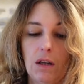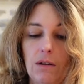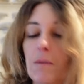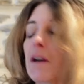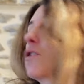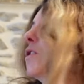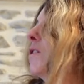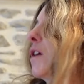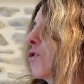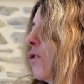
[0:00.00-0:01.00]
Non mais quand je dis
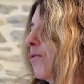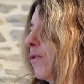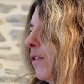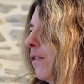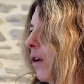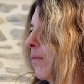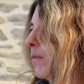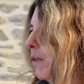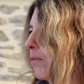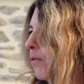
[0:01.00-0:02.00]
ça chauffe, tu sais, ça aurait pu
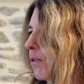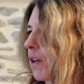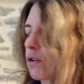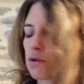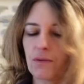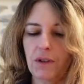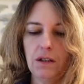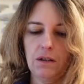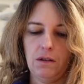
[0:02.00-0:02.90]
mettre plus longtemps à chauffer